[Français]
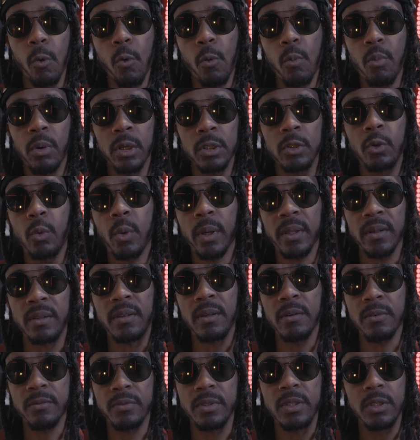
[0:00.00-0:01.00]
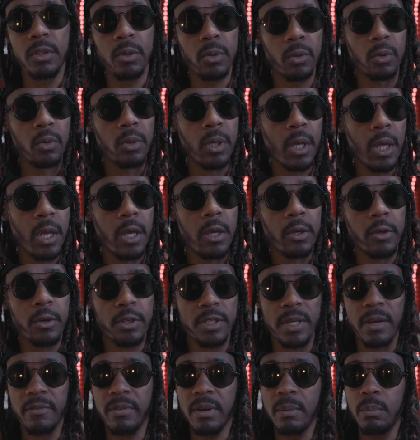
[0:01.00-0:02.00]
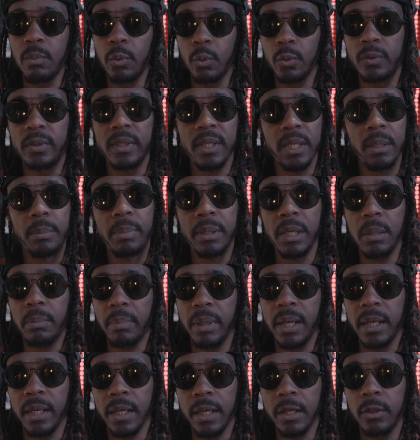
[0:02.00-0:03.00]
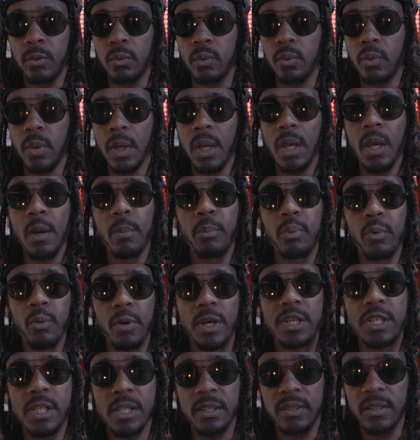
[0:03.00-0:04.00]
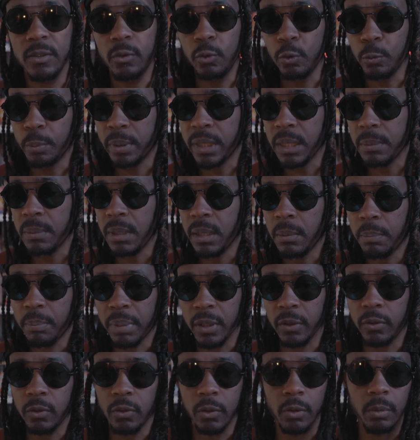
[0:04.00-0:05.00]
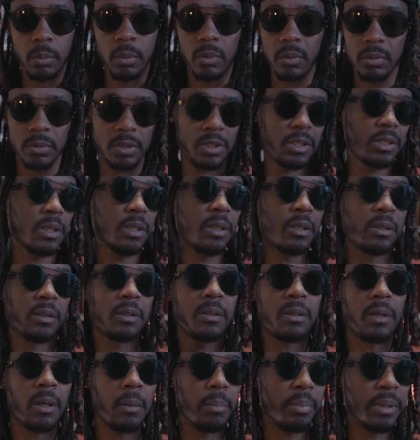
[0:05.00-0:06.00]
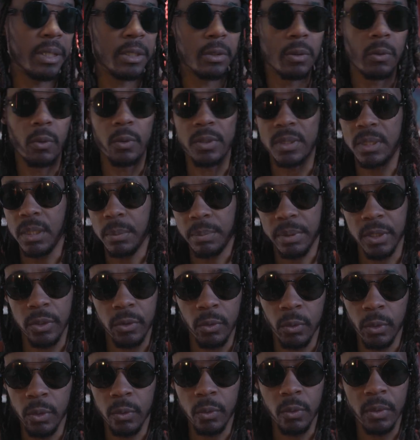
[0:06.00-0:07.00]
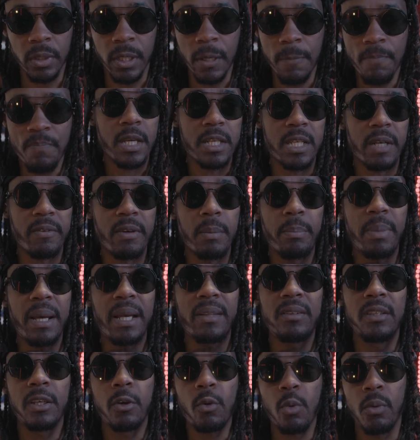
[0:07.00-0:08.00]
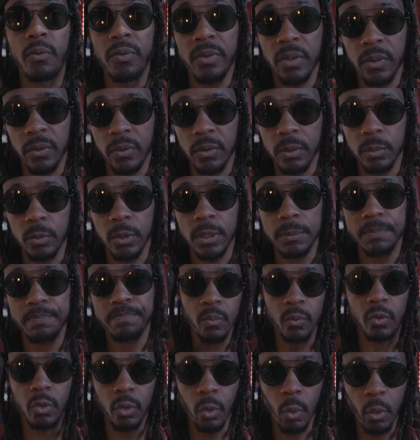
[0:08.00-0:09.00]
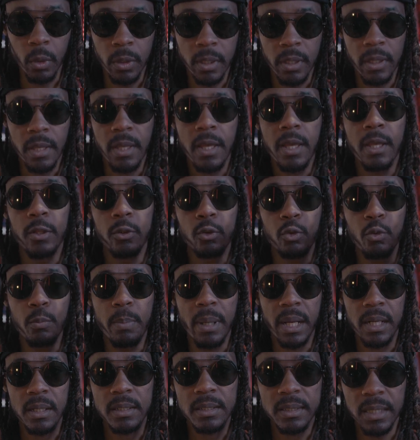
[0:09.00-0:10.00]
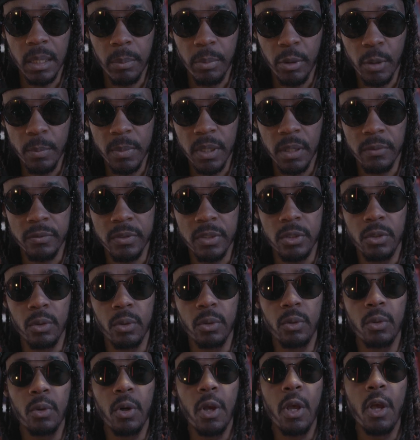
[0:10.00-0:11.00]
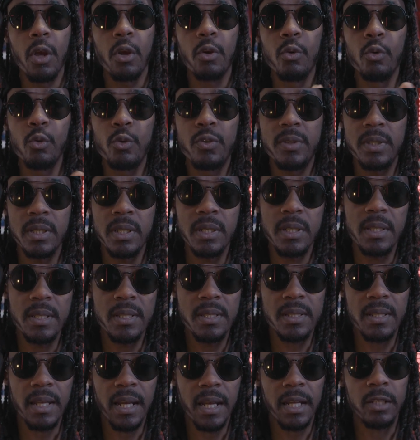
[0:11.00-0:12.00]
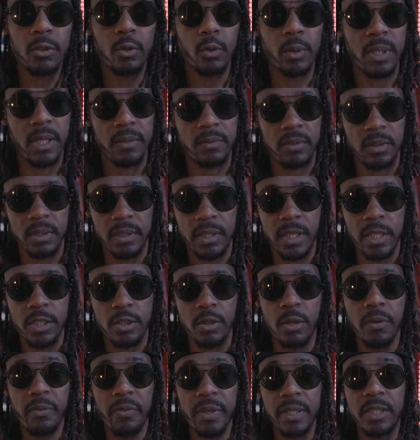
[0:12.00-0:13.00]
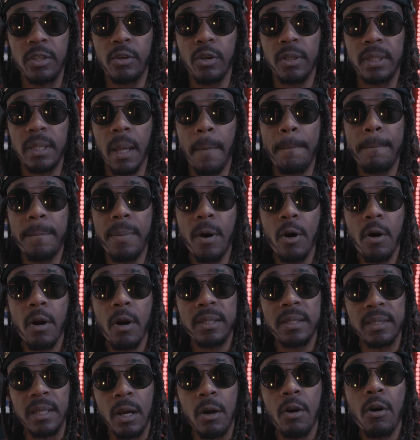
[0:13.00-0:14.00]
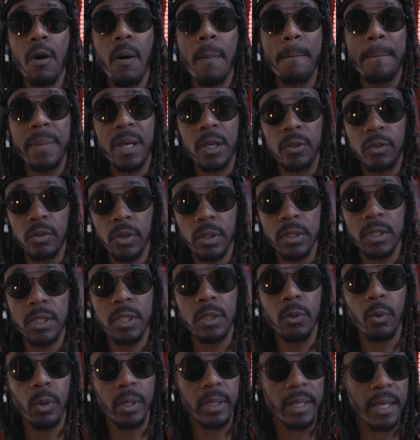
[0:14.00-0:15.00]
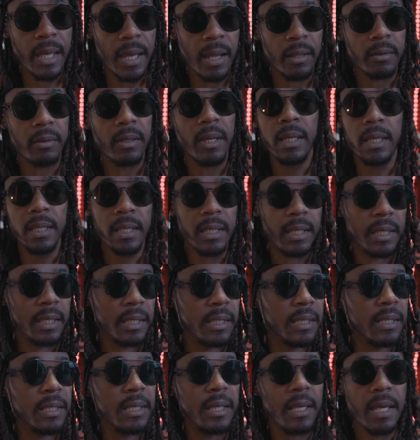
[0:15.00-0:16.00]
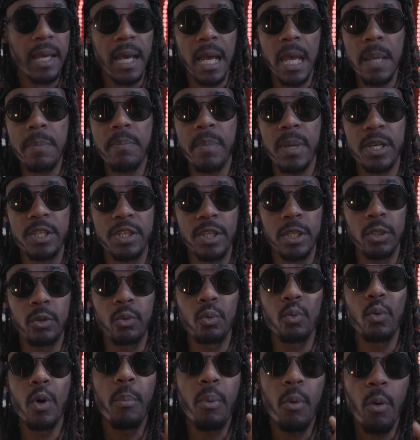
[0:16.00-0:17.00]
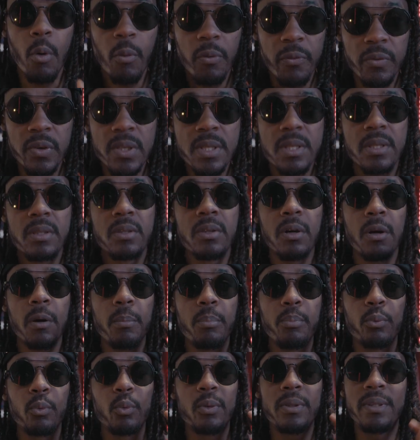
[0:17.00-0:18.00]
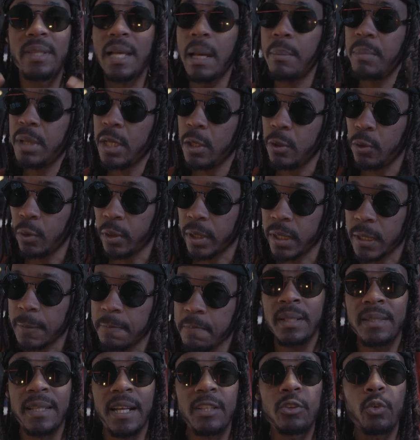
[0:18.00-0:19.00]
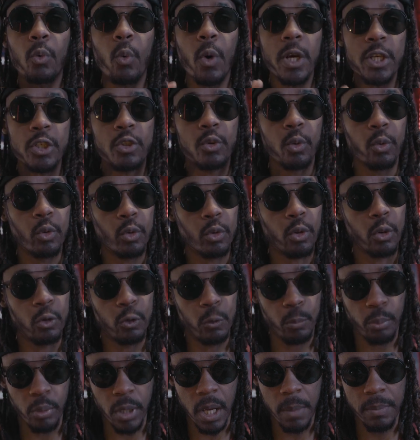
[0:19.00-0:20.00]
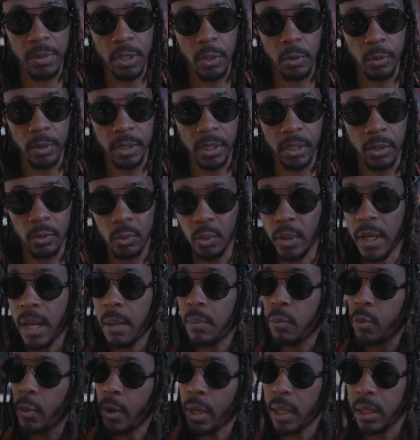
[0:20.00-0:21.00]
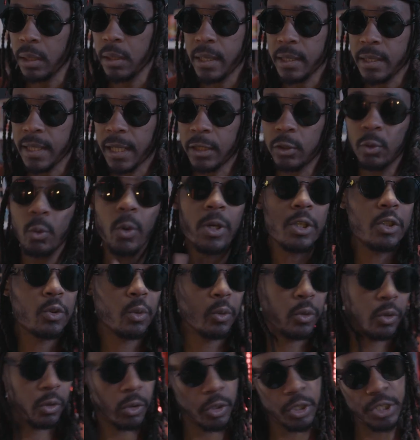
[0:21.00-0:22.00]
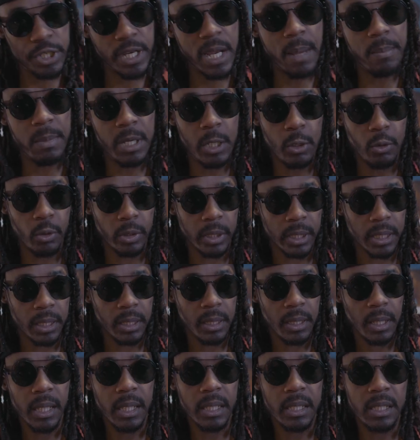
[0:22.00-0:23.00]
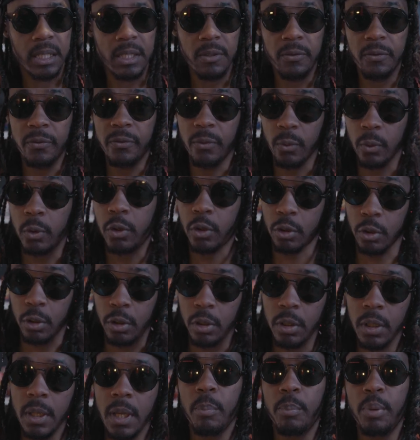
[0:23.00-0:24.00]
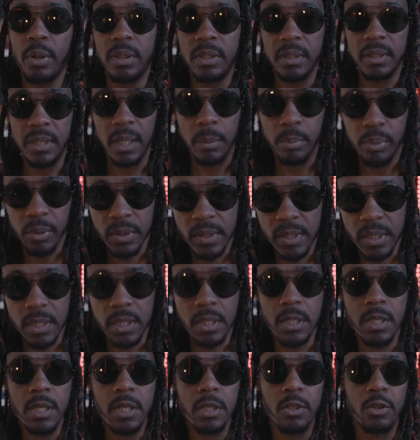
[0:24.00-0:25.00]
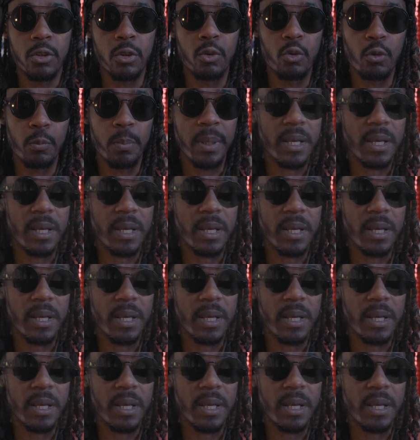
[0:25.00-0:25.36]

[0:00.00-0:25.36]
au moins 300 vidéos que j'avais montées, préparées et tout. Pourquoi je les ai supprimées Parce que bon, j'étais en pleine grosse dépression et tout ça, j'avais pas assez confiance en moi. Donc, tu balances ta première vidéo, utilise ça à ton avantage. Le fait que tu n'as encore personne qui regarde et qui est hype, machin et tout, profites-en pour t'améliorer. Tu as trois choses que tu peux améliorer. En tout cas, moi, il y a trois choses que j'ai améliorées et qui font que petit à petit, je suis